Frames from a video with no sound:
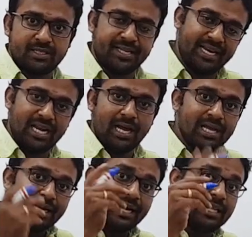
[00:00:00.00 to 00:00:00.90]
சரிங்களா
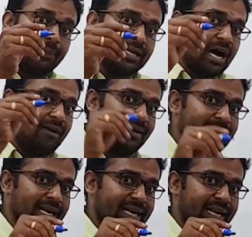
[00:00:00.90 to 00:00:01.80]
எழுதப்பட்ட
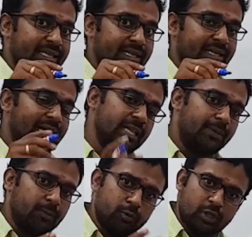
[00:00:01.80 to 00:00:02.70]
ஆவணங்கள் கிடைத்து
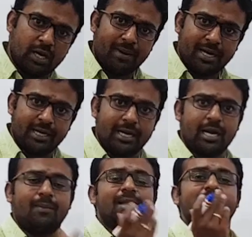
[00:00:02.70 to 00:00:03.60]
எழுதப்பட்ட புத்தகமாக
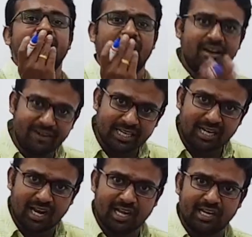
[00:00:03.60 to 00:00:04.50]
இருக்கலாம் அல்லது
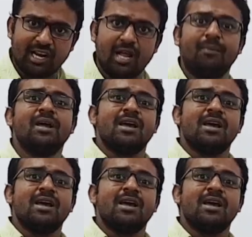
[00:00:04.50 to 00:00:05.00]
கல்வெட்டுக்களாக இருக்கலாம்